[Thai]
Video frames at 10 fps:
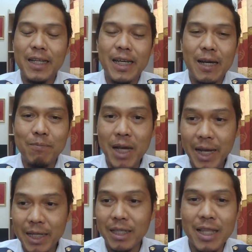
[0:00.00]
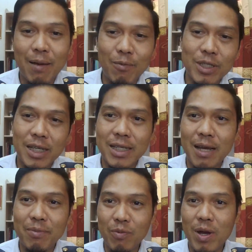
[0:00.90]
นะครับ ถ้าใครติดตามก็จะทรา
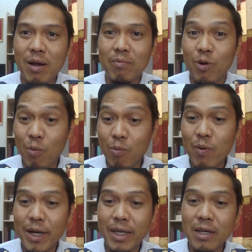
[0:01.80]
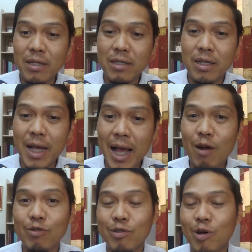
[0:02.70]
บดีว่า กลุ่มเมื่อวานนี้ก็คือ 9
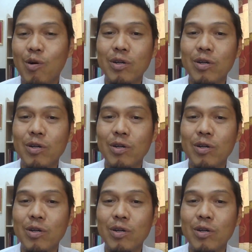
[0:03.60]
2อ